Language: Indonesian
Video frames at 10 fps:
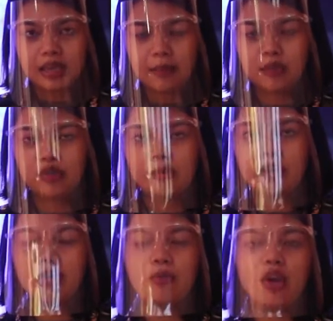Kami juga
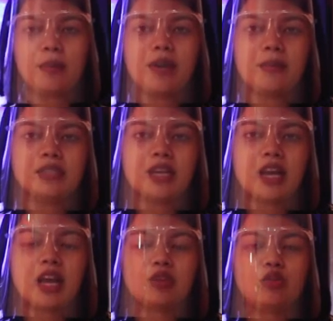menghimbau kepada
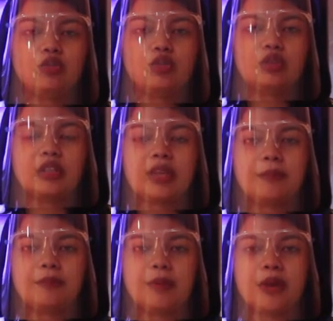masyarakat untuk
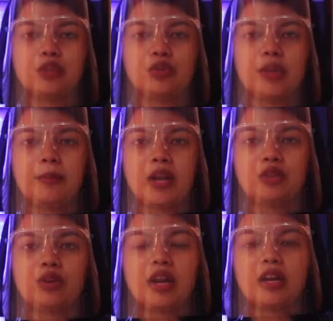tetap mematuhi
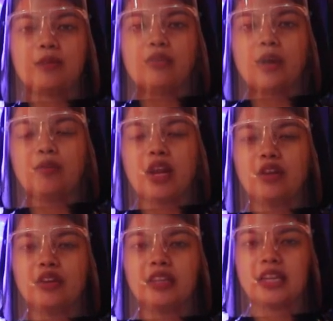peraturan rambu-rambu
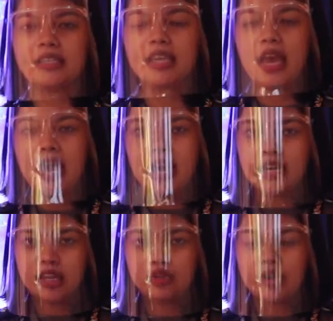lalu lintas
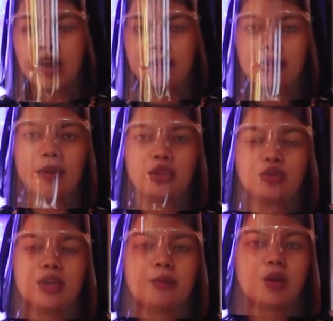dan juga
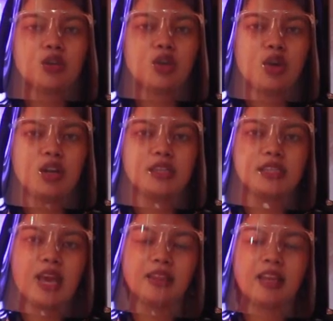mematuhi protokol
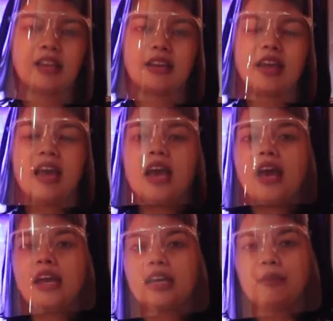kesehatan.
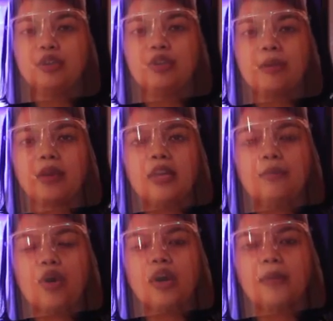Kami juga
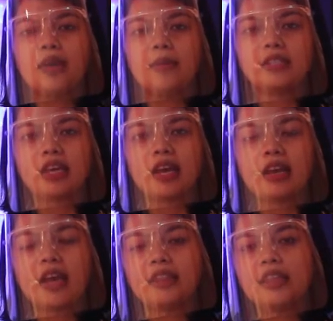menghimbau kepada
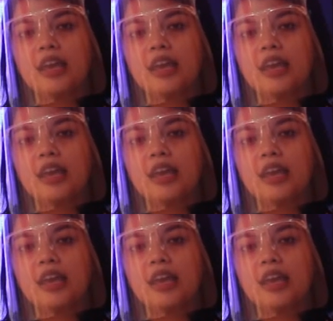masyarakat